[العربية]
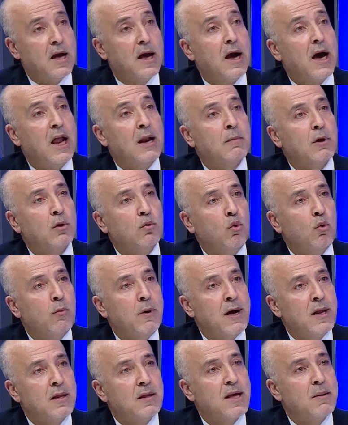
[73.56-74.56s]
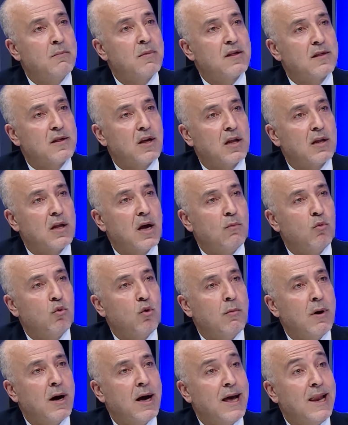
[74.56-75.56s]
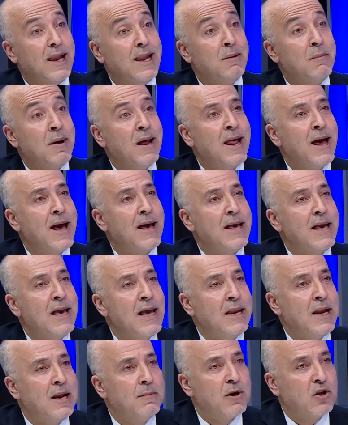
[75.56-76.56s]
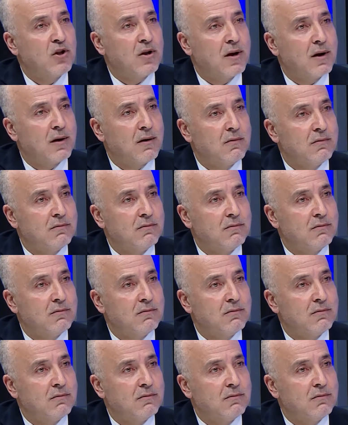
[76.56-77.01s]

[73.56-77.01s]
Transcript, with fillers: المطعومان تم استخدامهما لملايين البشر